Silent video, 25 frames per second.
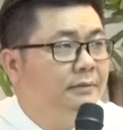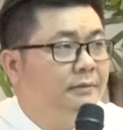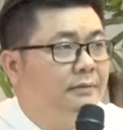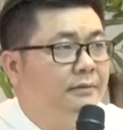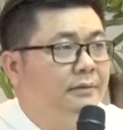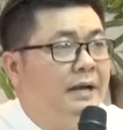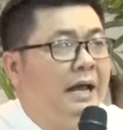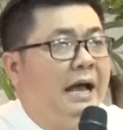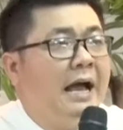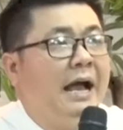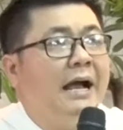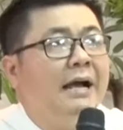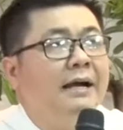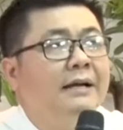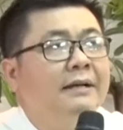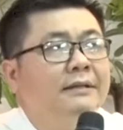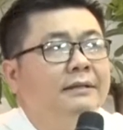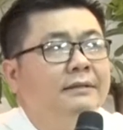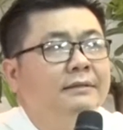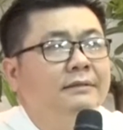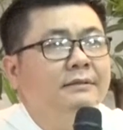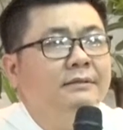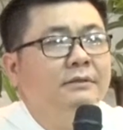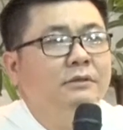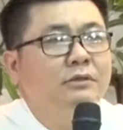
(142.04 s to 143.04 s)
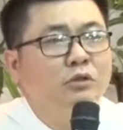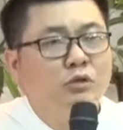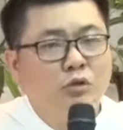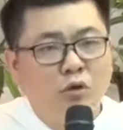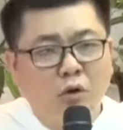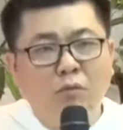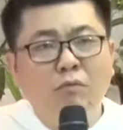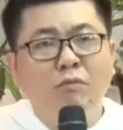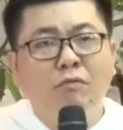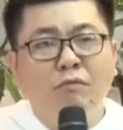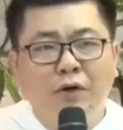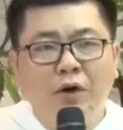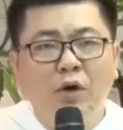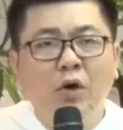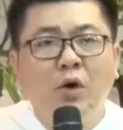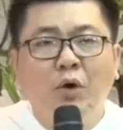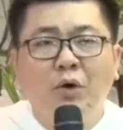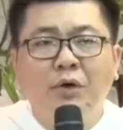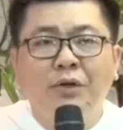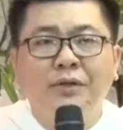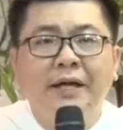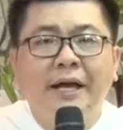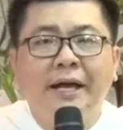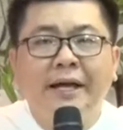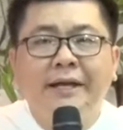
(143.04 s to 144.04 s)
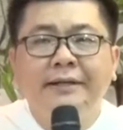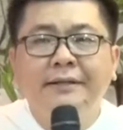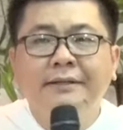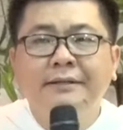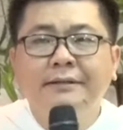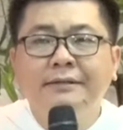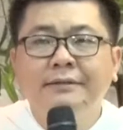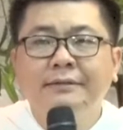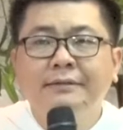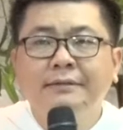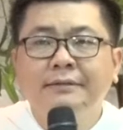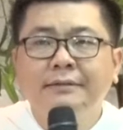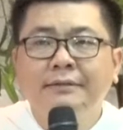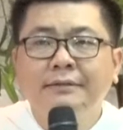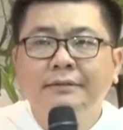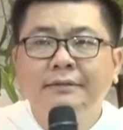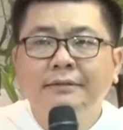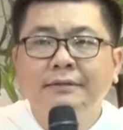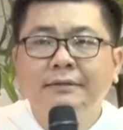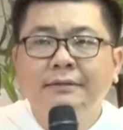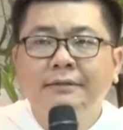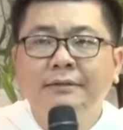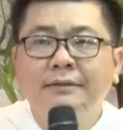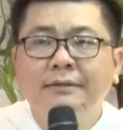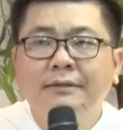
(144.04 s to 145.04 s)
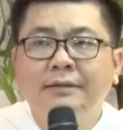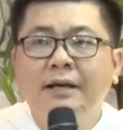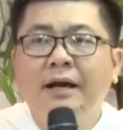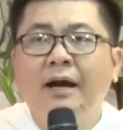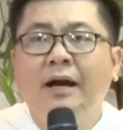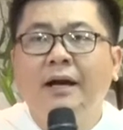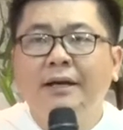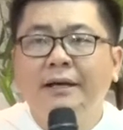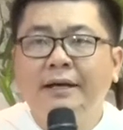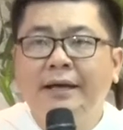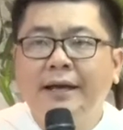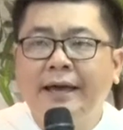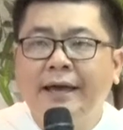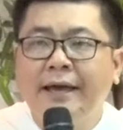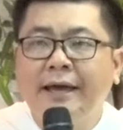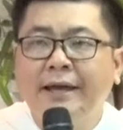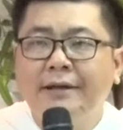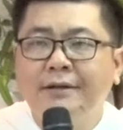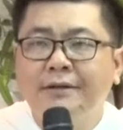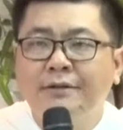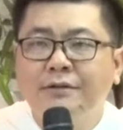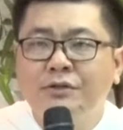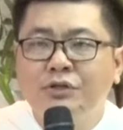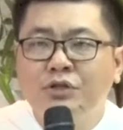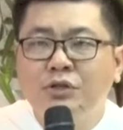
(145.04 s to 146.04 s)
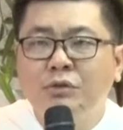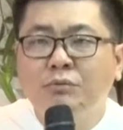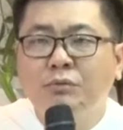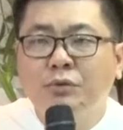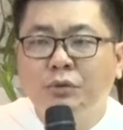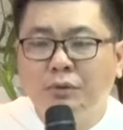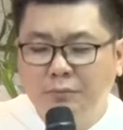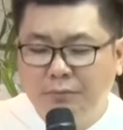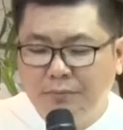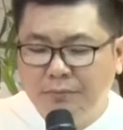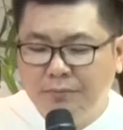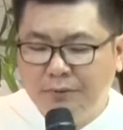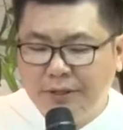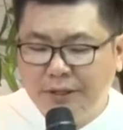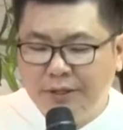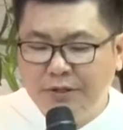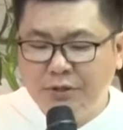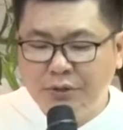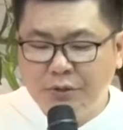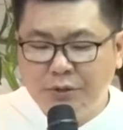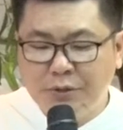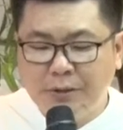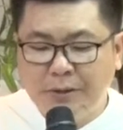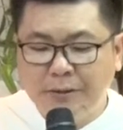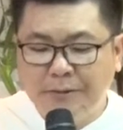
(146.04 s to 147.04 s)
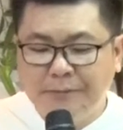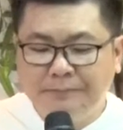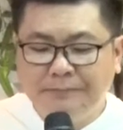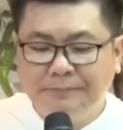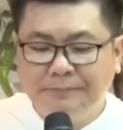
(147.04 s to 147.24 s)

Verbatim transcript: đang cùng với hội thánh ngợi khen chúc tụng Thiên Chúa.